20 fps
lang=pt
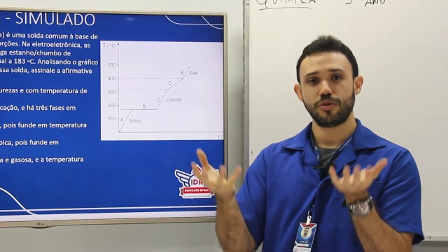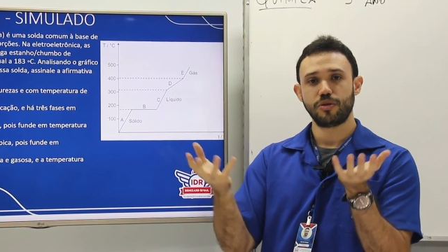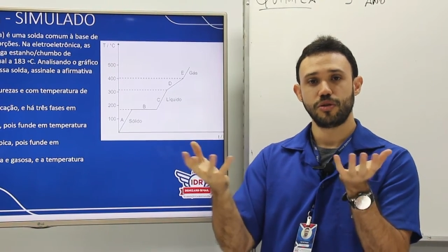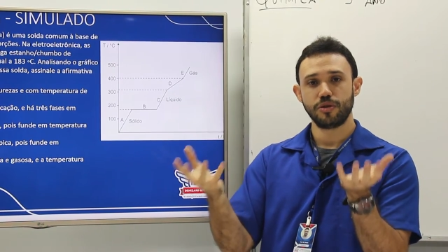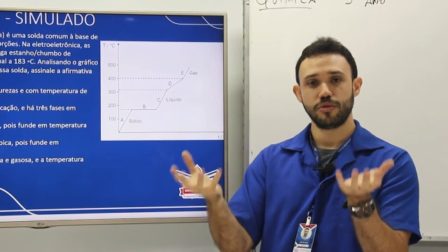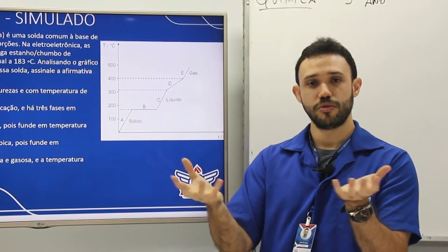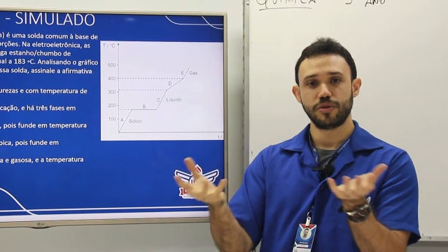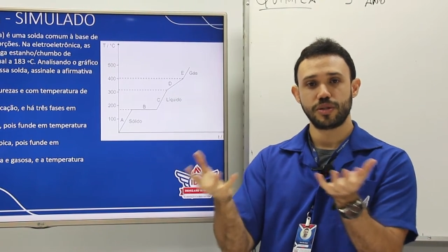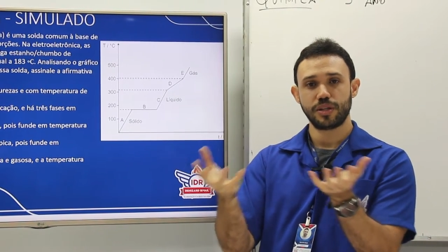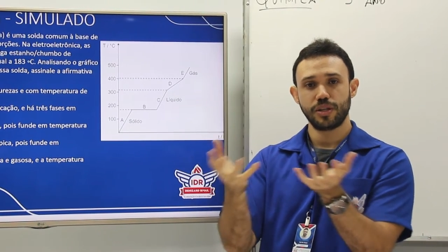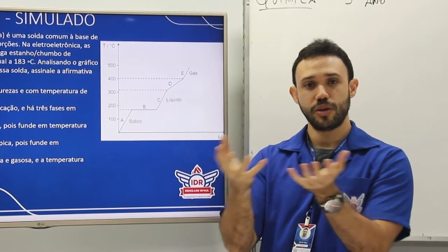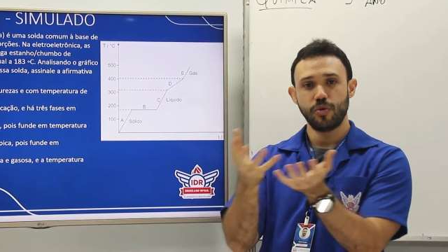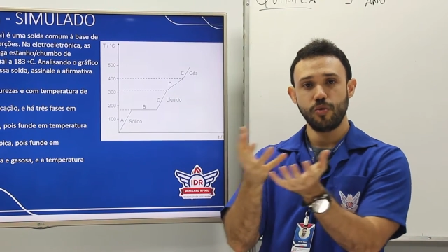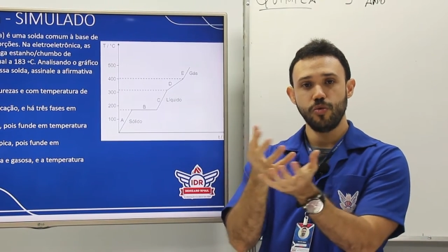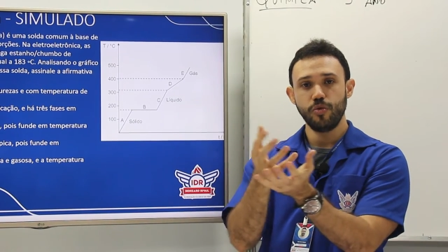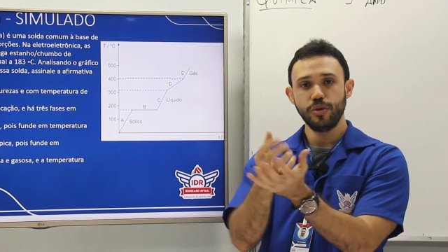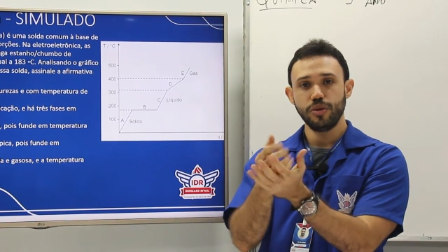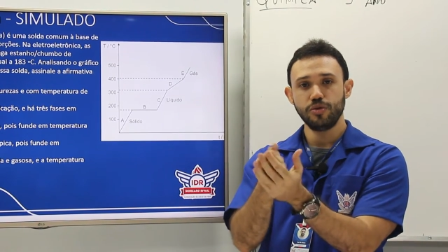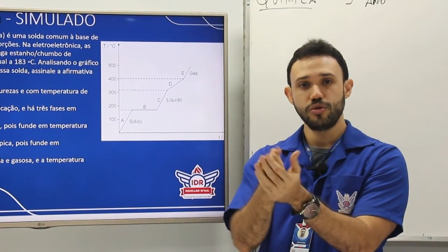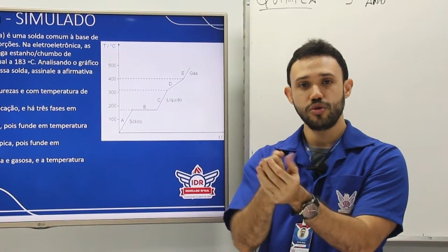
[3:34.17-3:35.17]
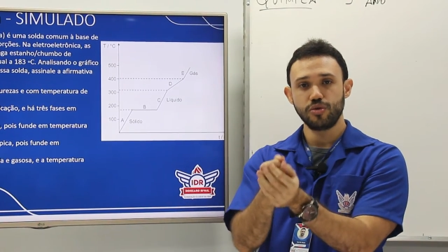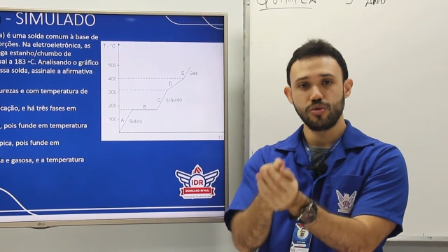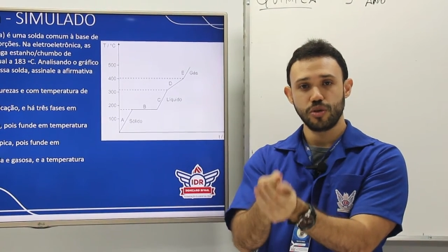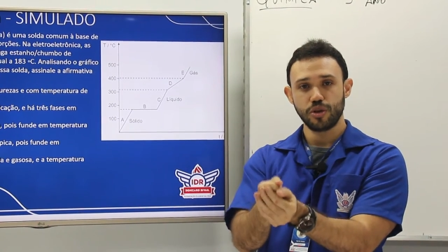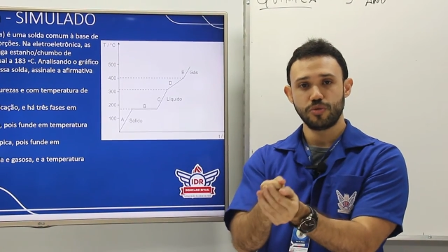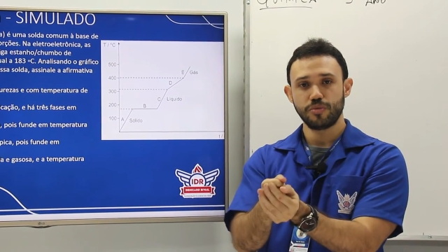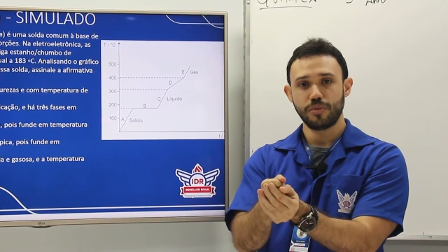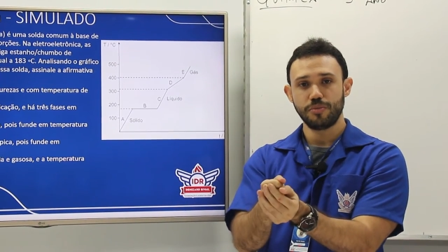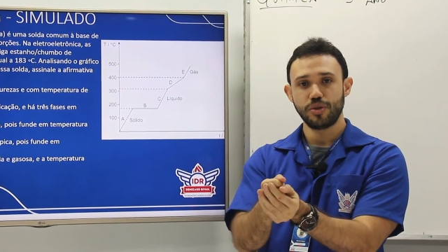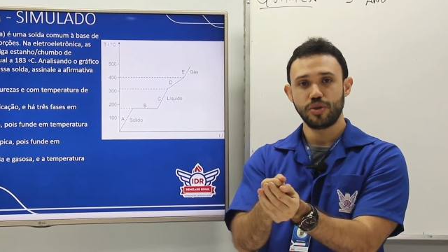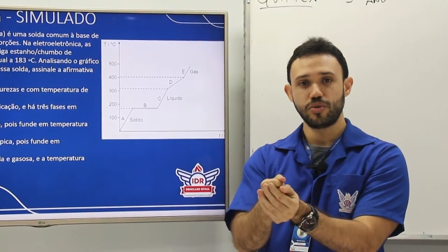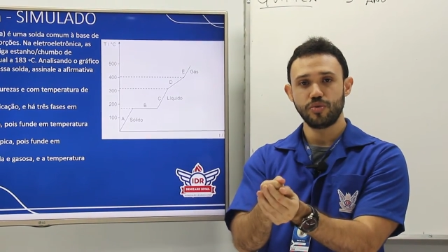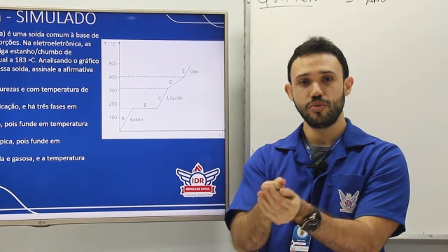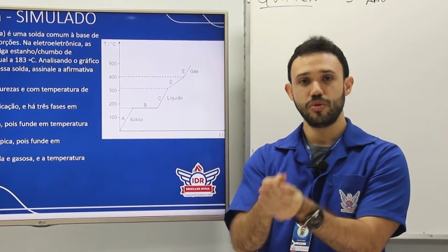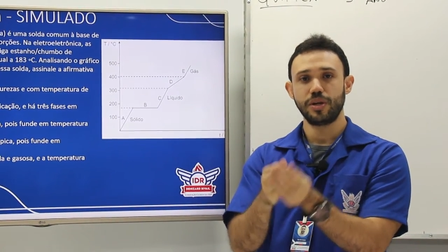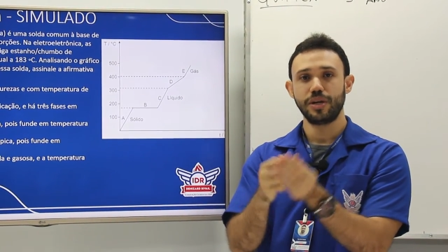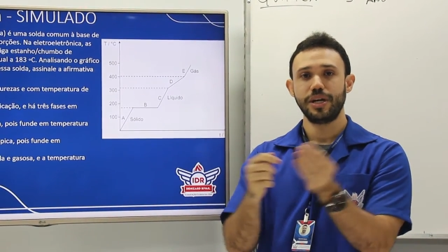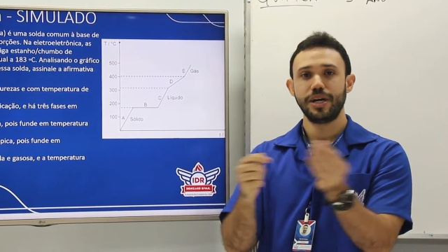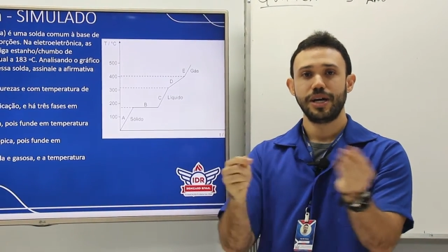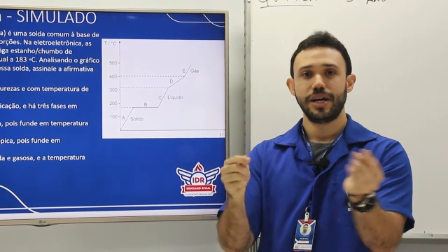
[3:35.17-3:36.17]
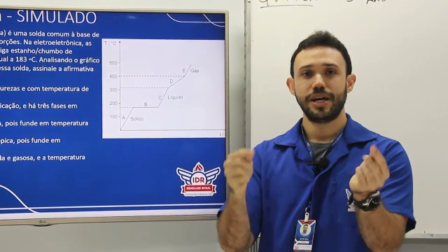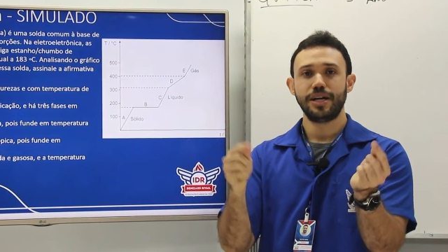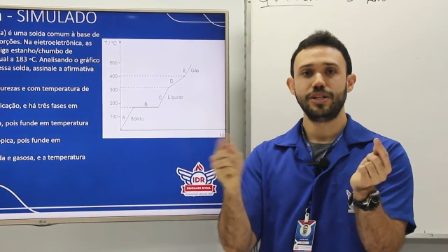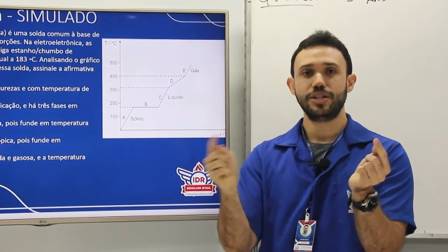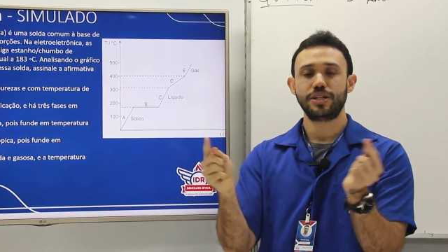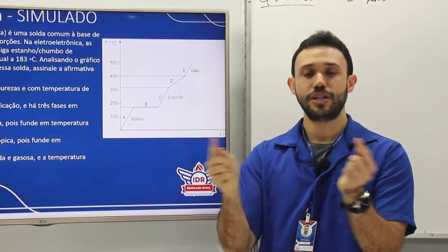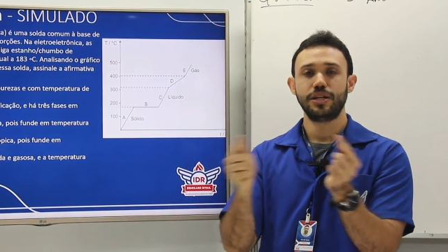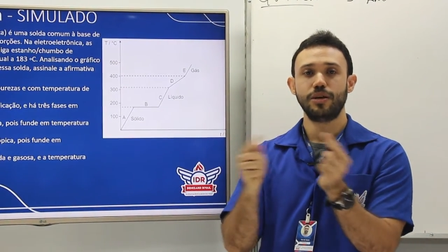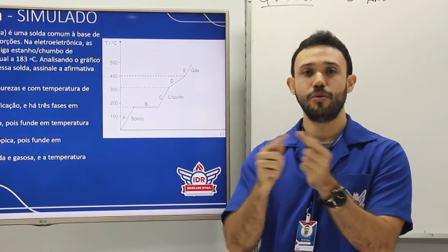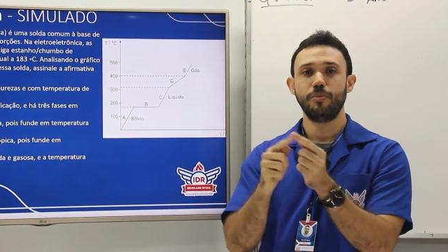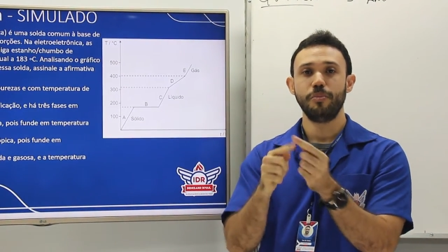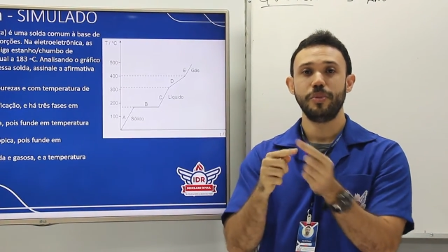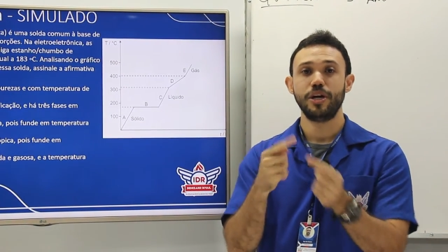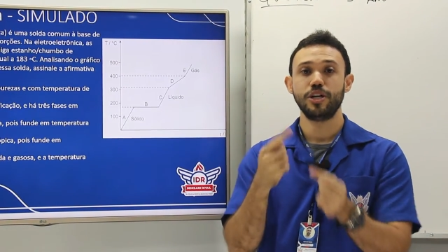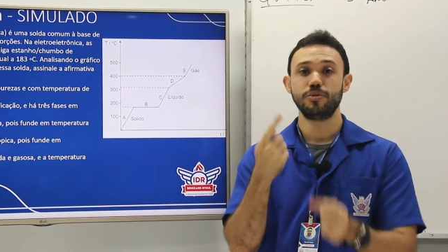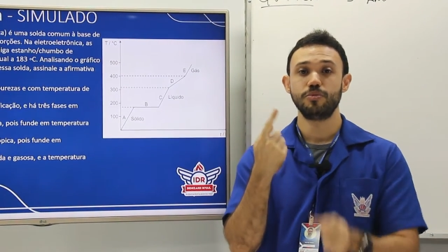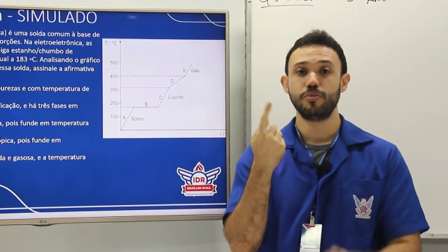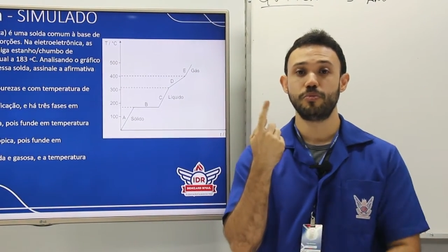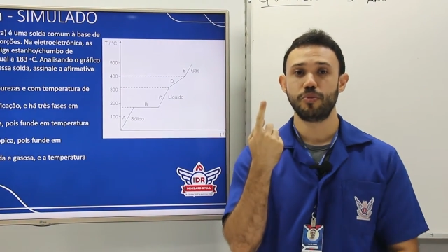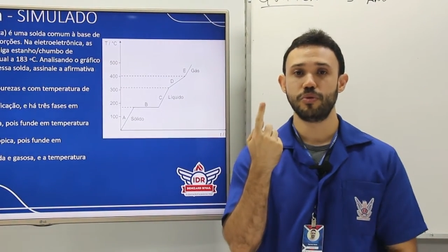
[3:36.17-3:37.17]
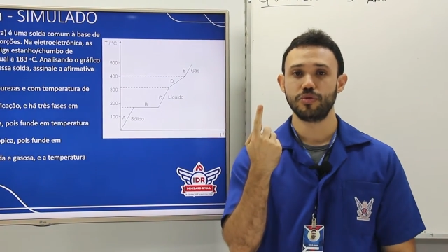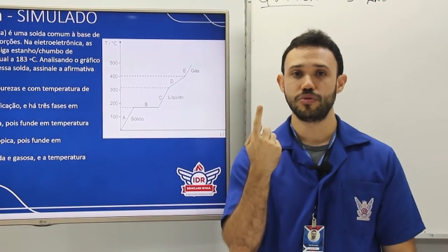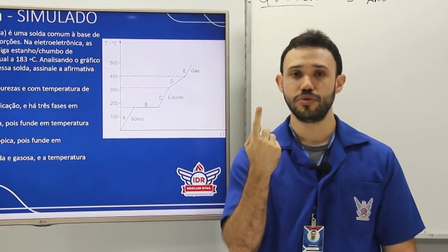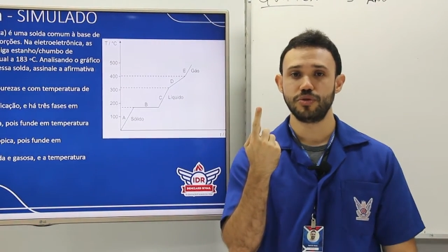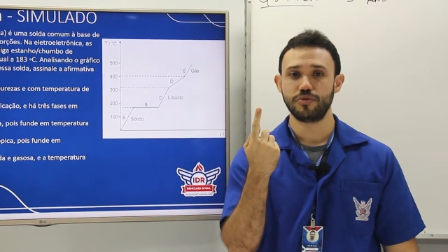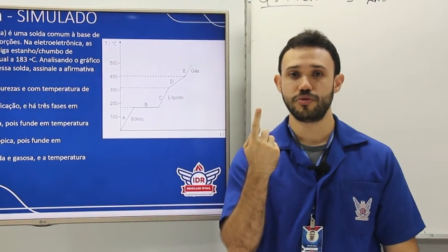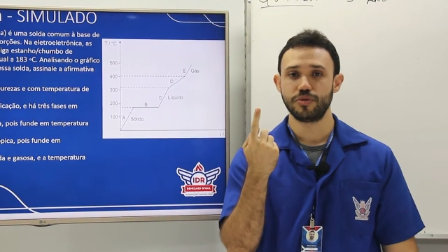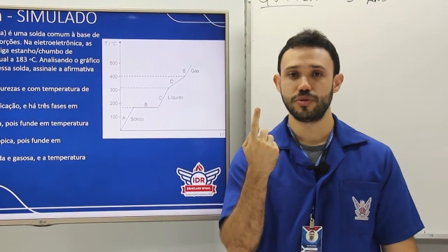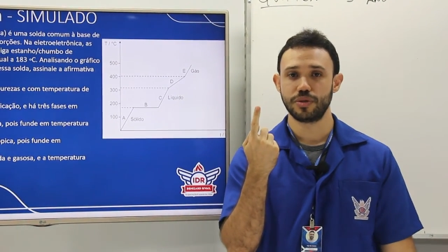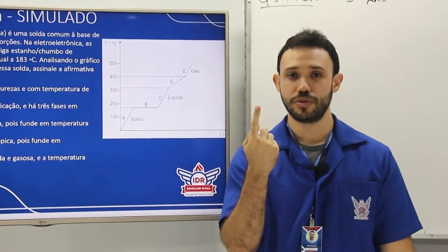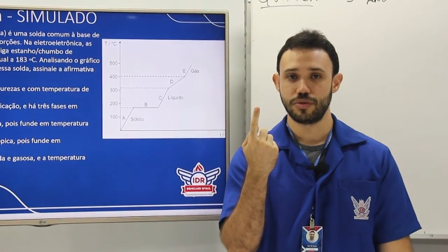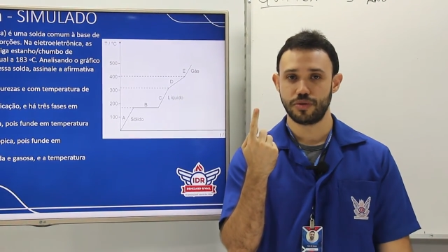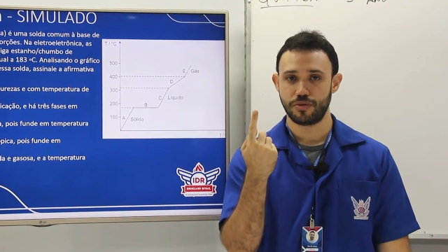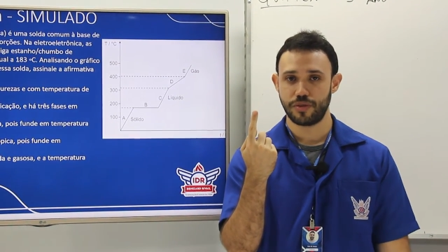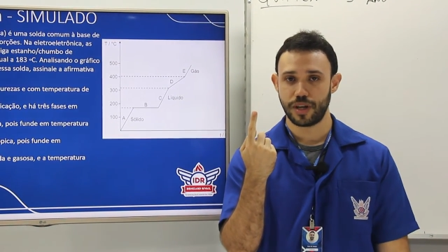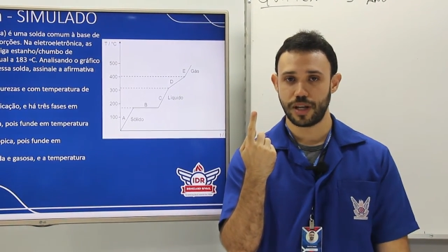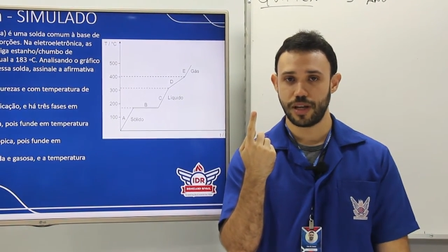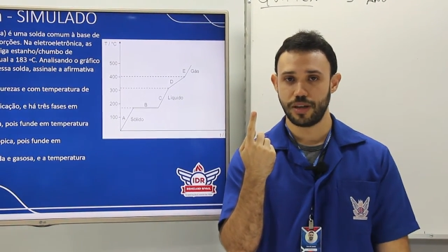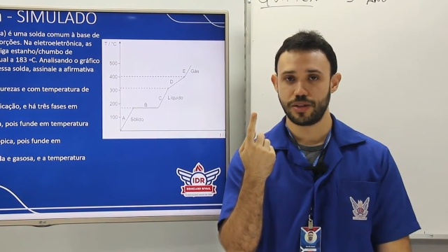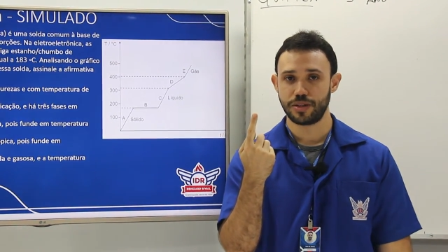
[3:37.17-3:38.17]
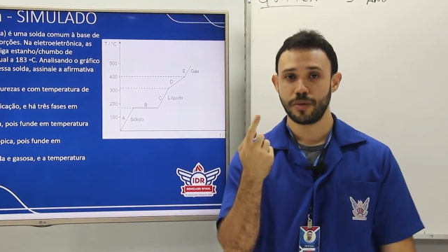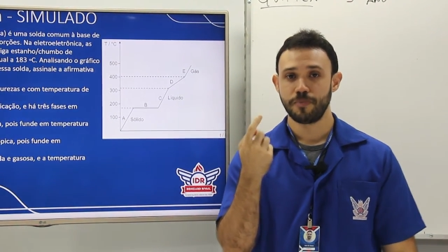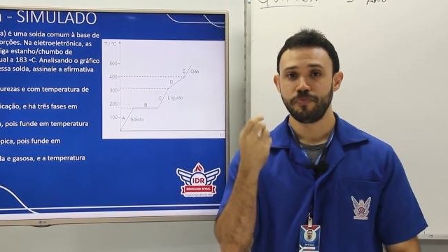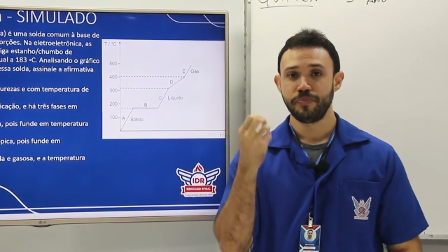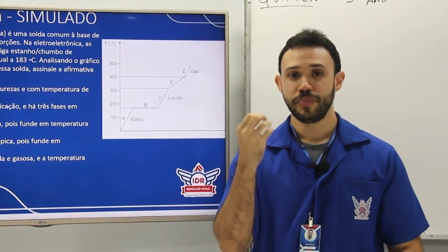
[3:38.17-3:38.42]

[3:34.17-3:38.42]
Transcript: E quando você une os dois numa mistura, eles criam o mesmo ponto de fusão diferente.